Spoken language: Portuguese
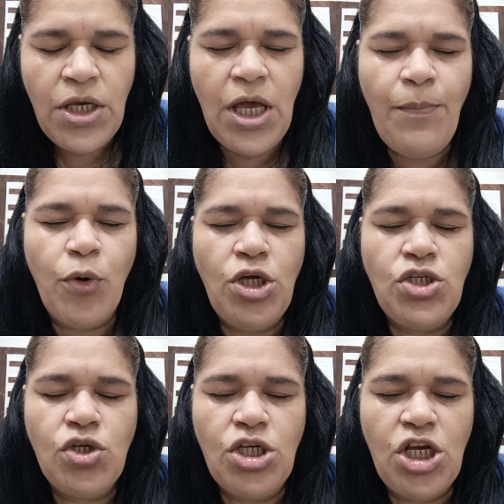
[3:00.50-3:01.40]
E é por
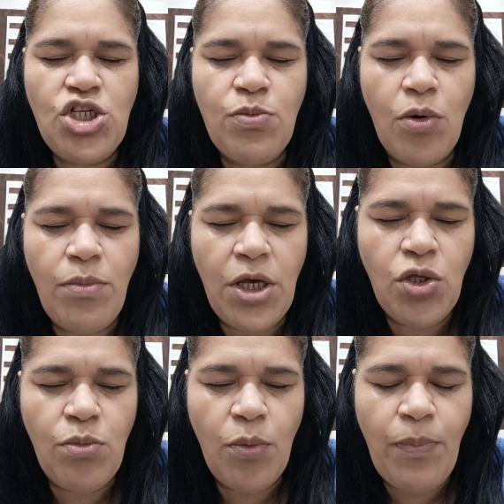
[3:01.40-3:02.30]
isso que neste
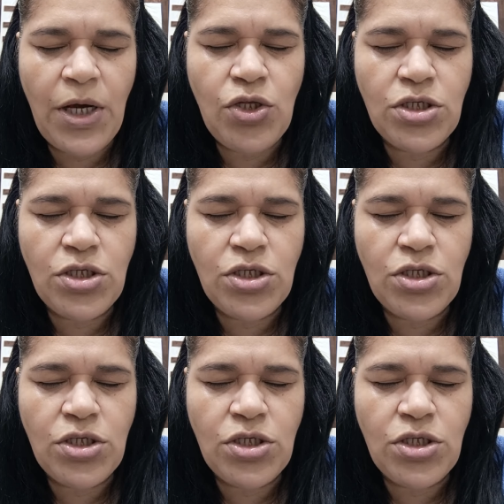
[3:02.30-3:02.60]
momento, meu Pai,